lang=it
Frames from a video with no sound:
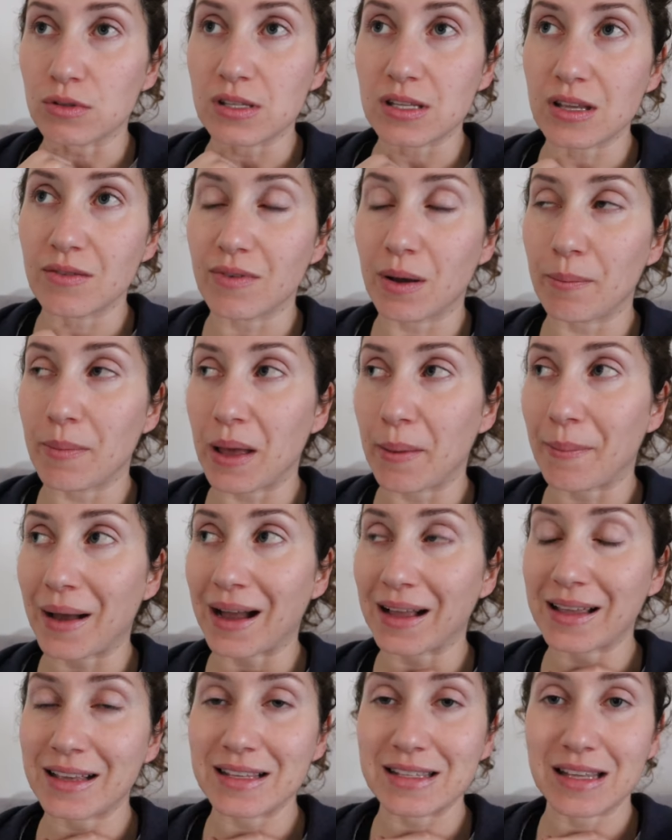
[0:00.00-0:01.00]
sì vabbè, ma
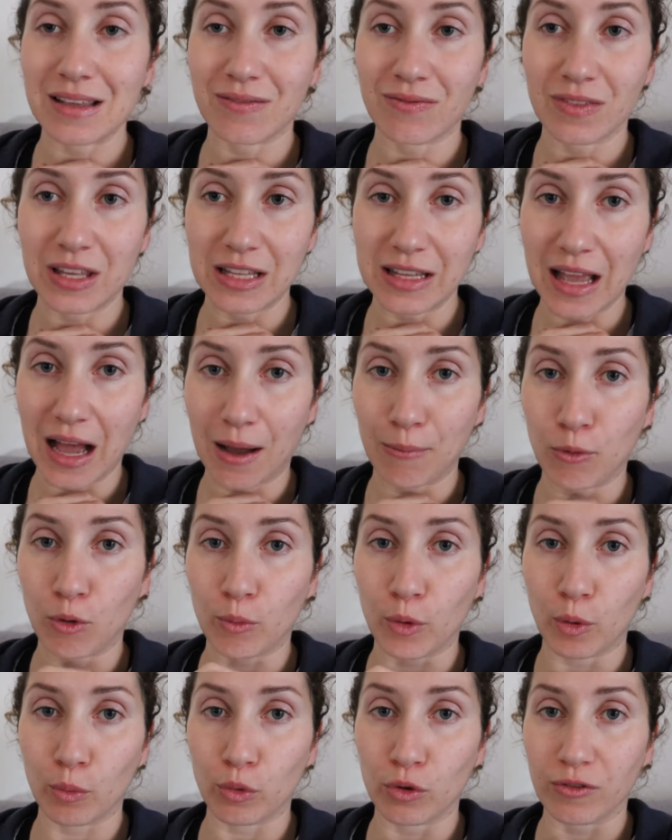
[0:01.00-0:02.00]
anche se invitiamo
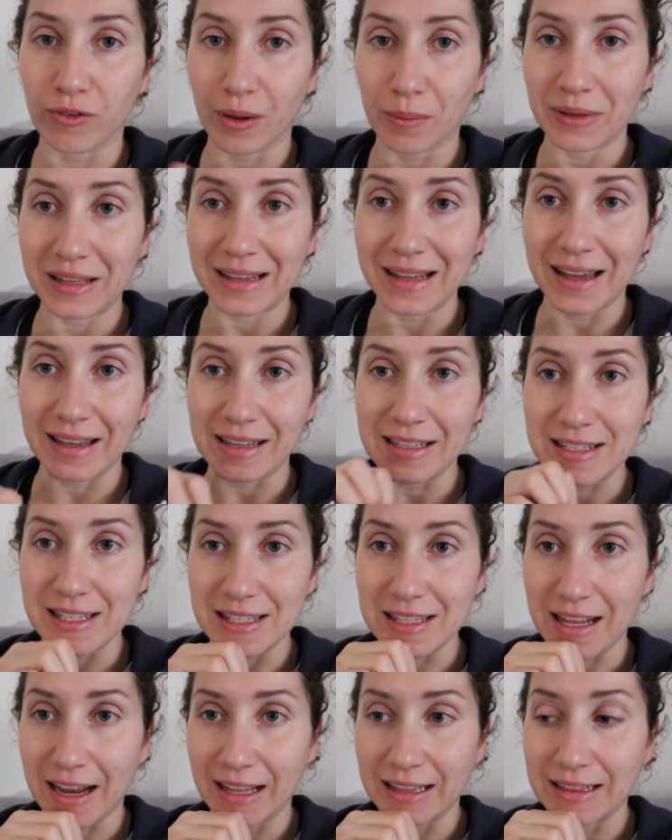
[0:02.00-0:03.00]
proprio i familiari
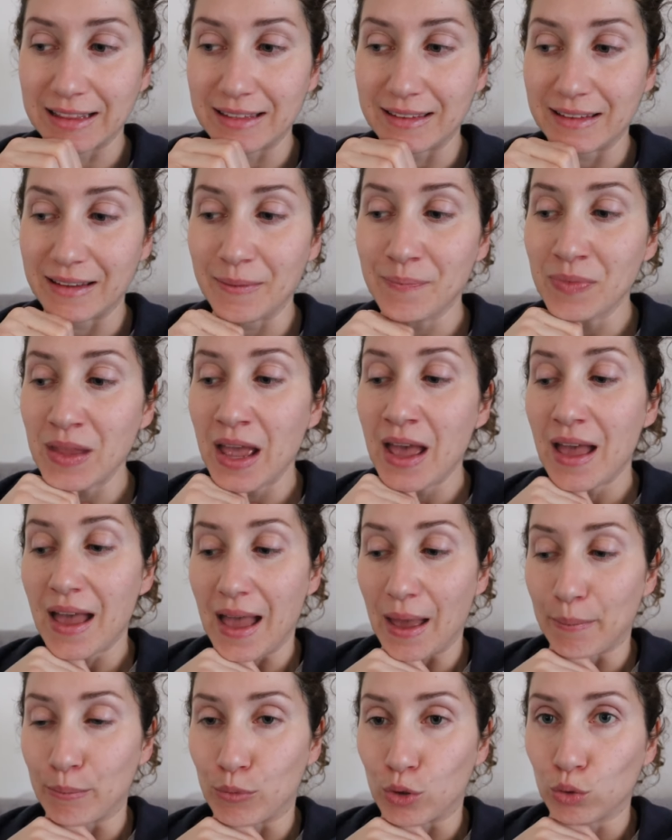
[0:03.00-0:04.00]
stretti
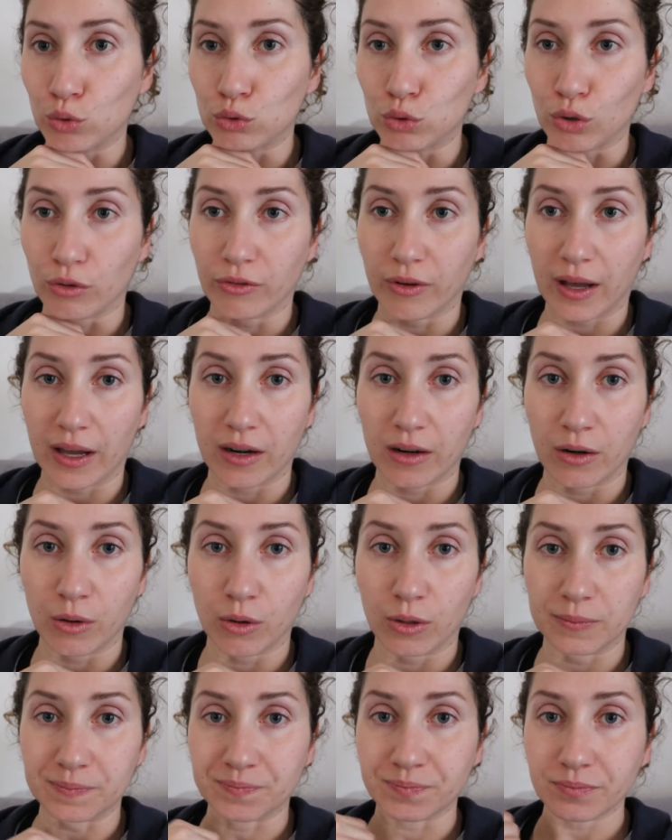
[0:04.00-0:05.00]
è brutto
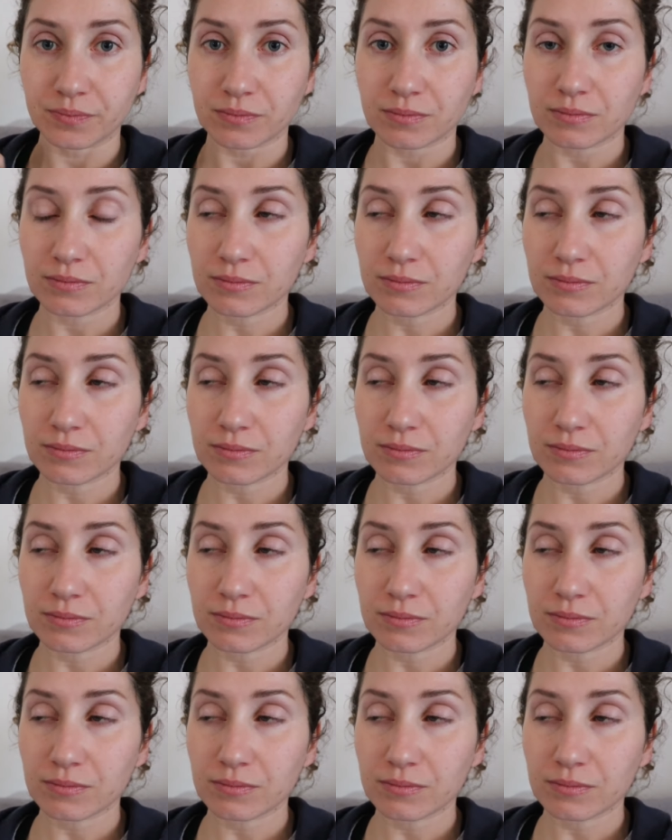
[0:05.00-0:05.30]
farlo